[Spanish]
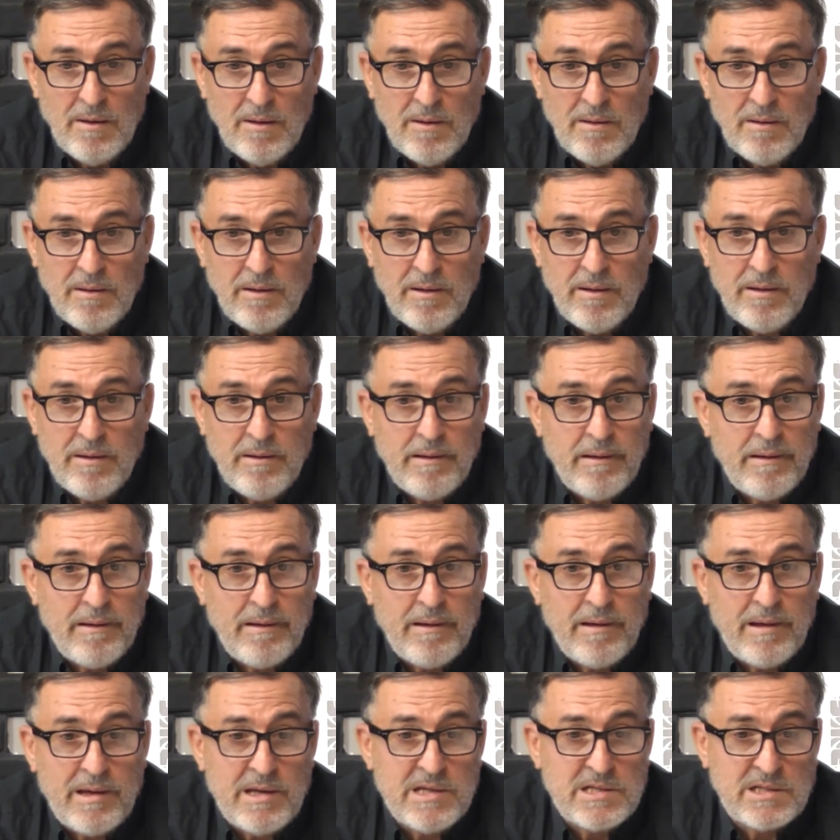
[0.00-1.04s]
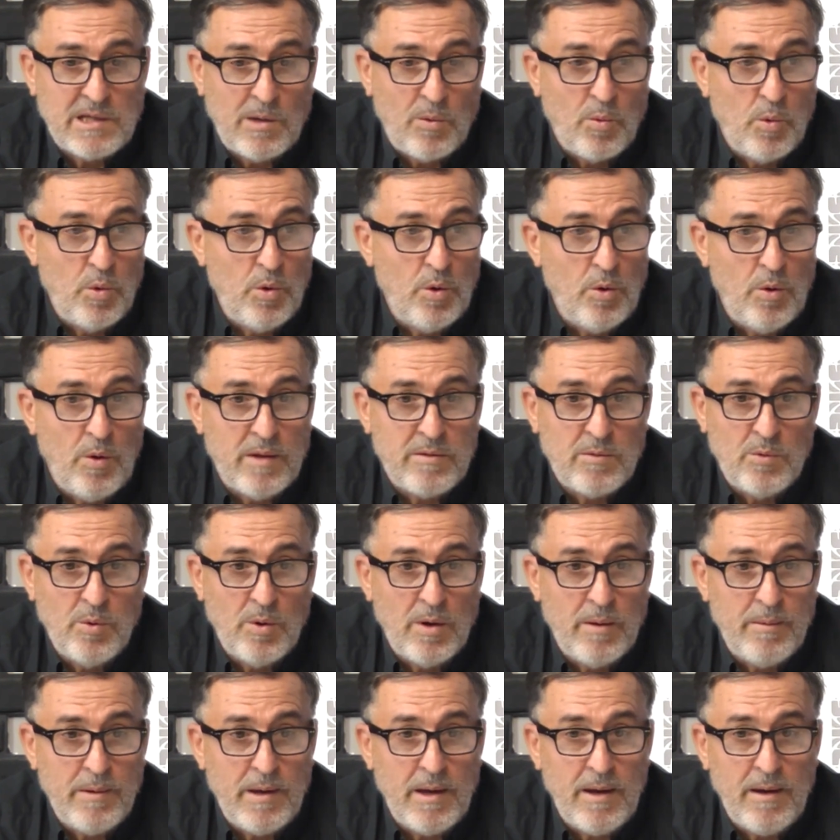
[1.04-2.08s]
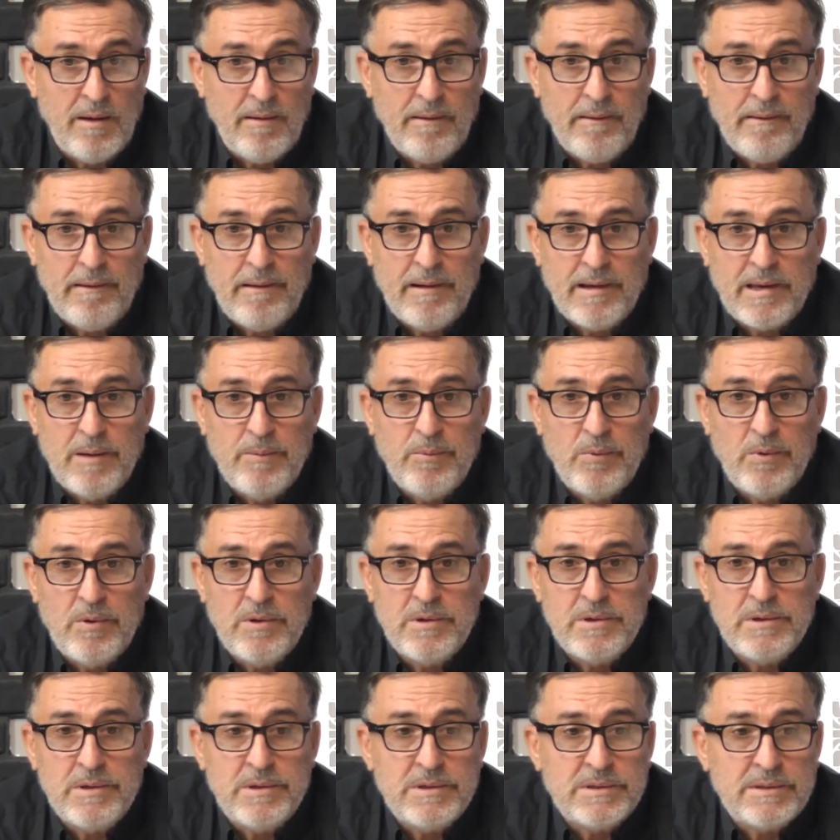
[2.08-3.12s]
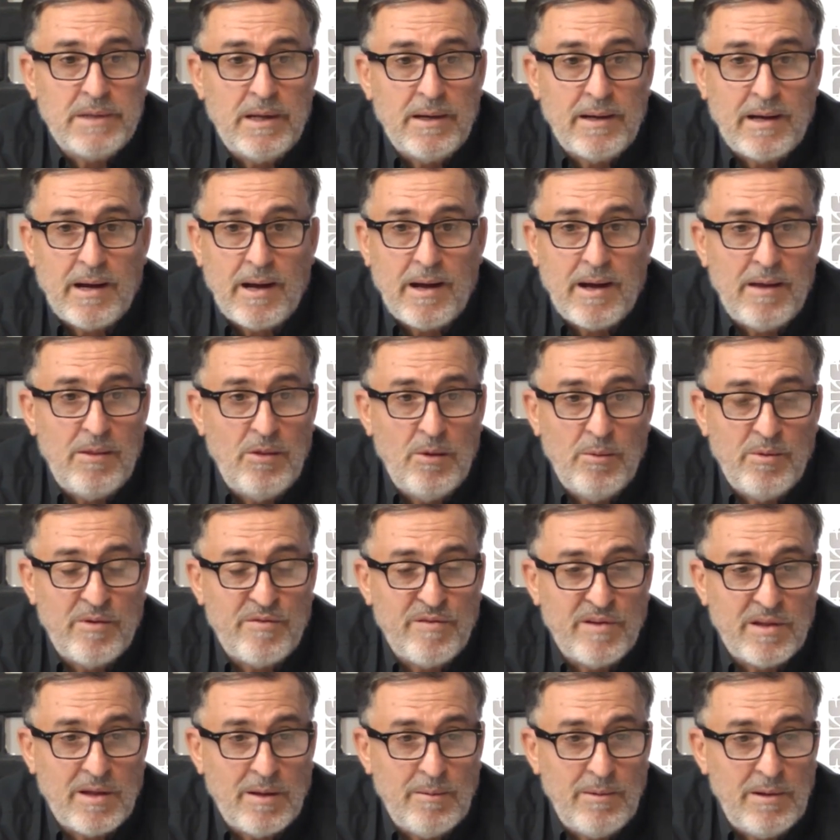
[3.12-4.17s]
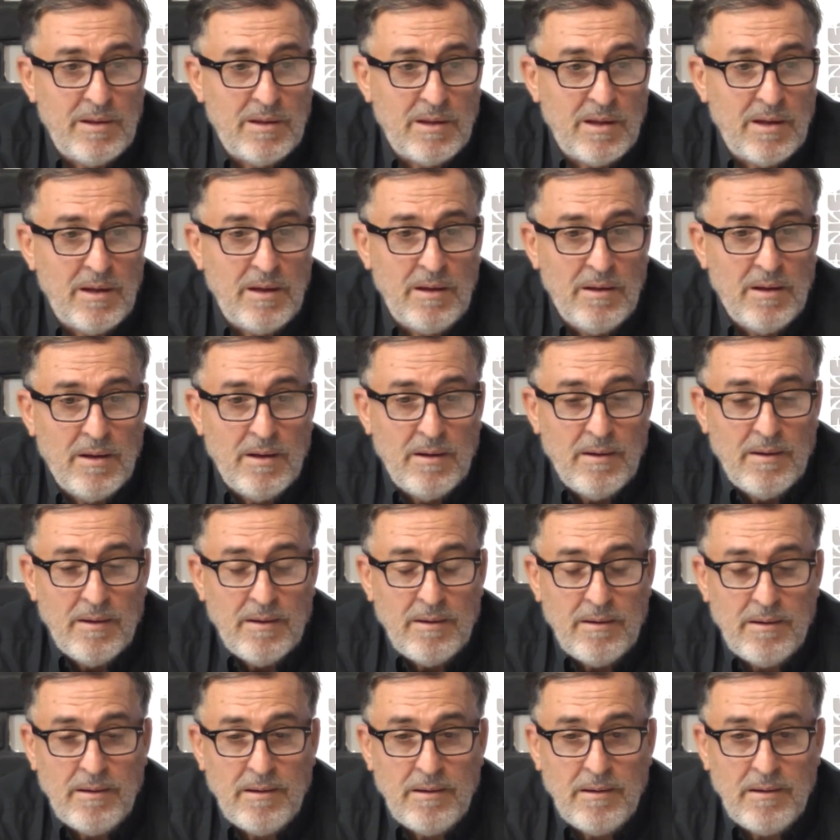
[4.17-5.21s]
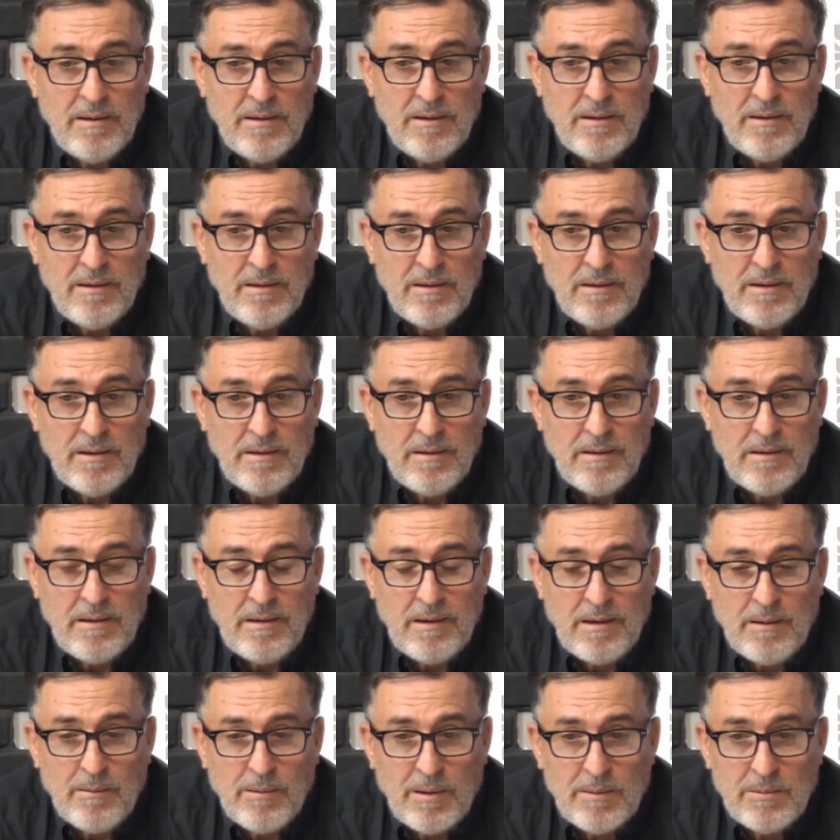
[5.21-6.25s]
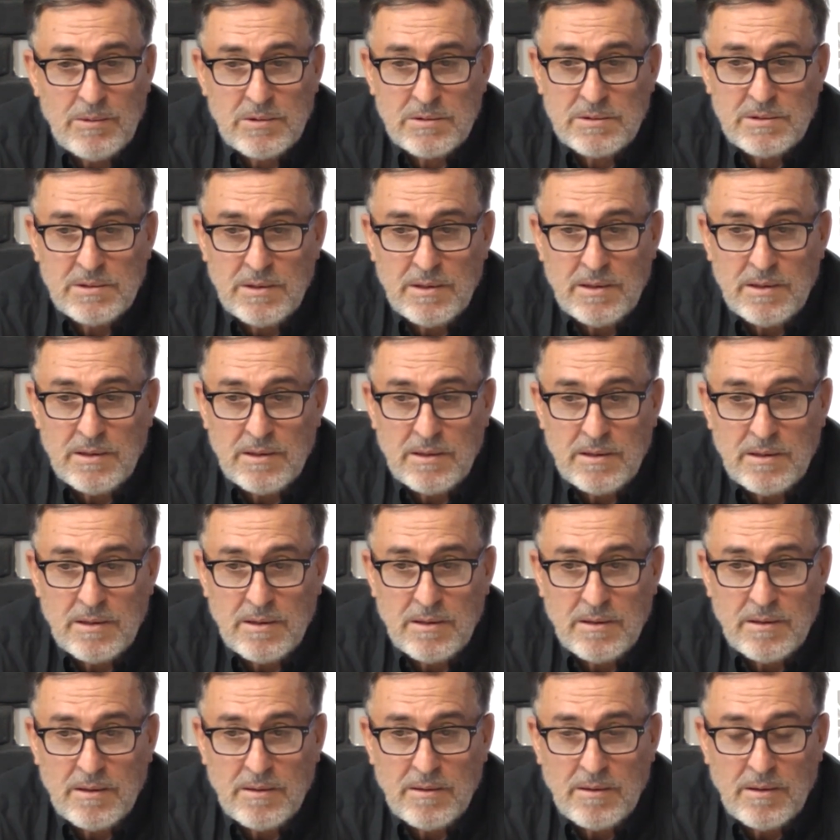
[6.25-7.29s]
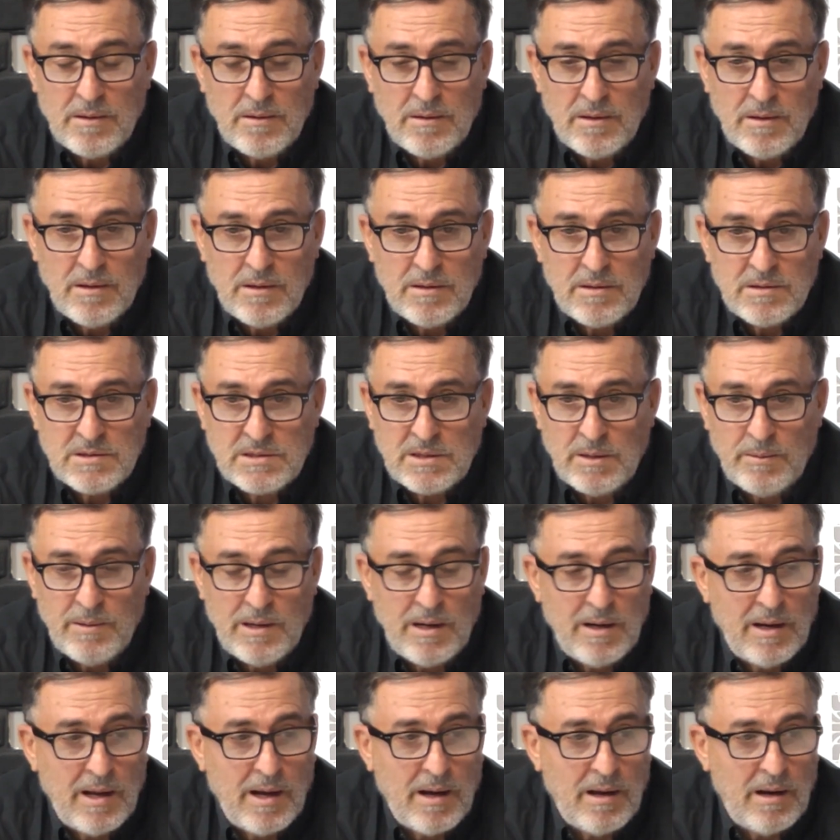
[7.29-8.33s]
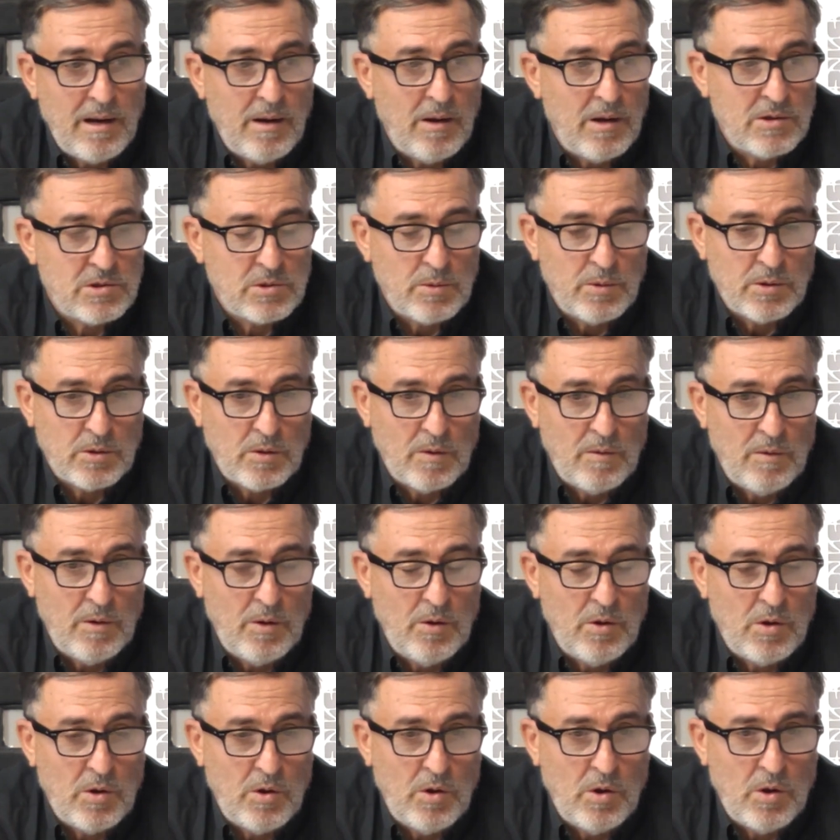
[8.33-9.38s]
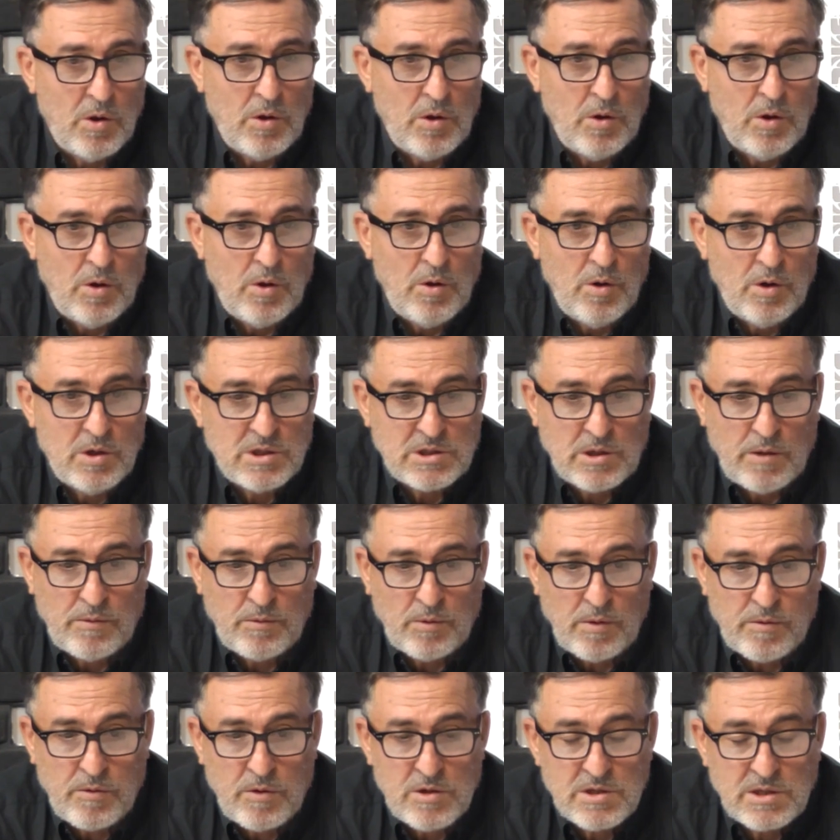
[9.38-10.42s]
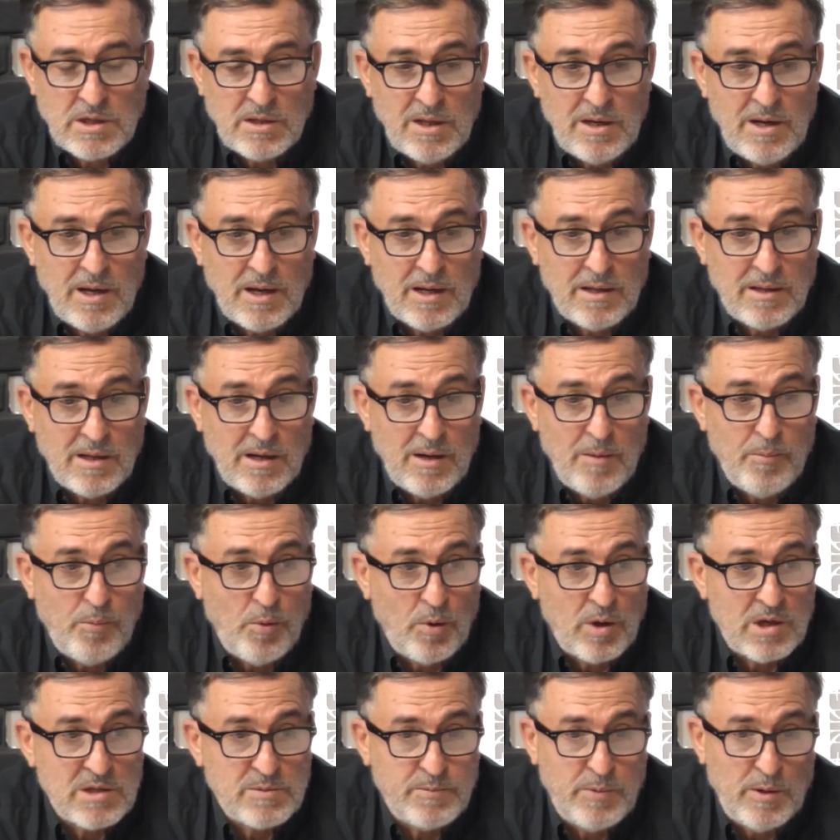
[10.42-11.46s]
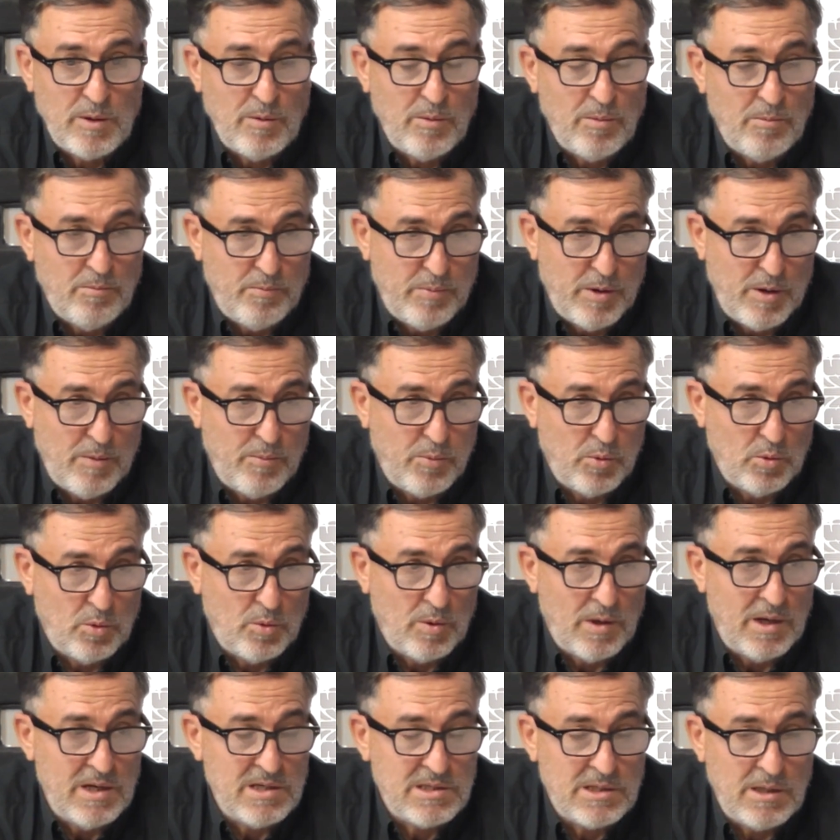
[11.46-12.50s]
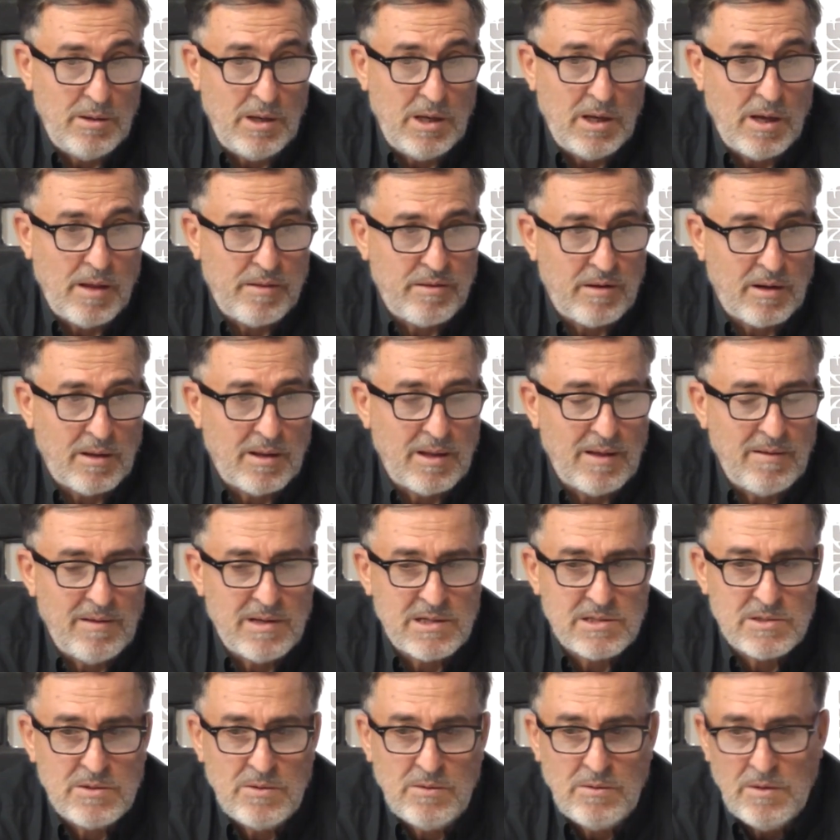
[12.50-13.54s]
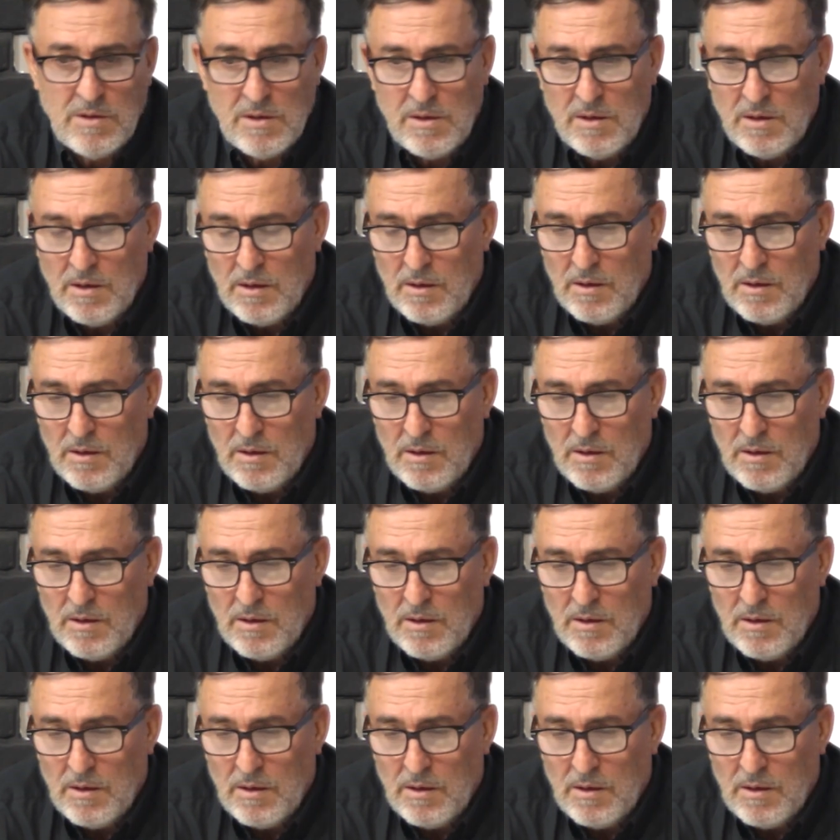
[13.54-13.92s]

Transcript: Eh, es seguro, actúa bien, el equipo está encajando perfectamente y, vamos, eh, se ven sobre todo las actuaciones que tiene, que tiene pocas, pero, pero puntuales y, y acertadas, ¿no?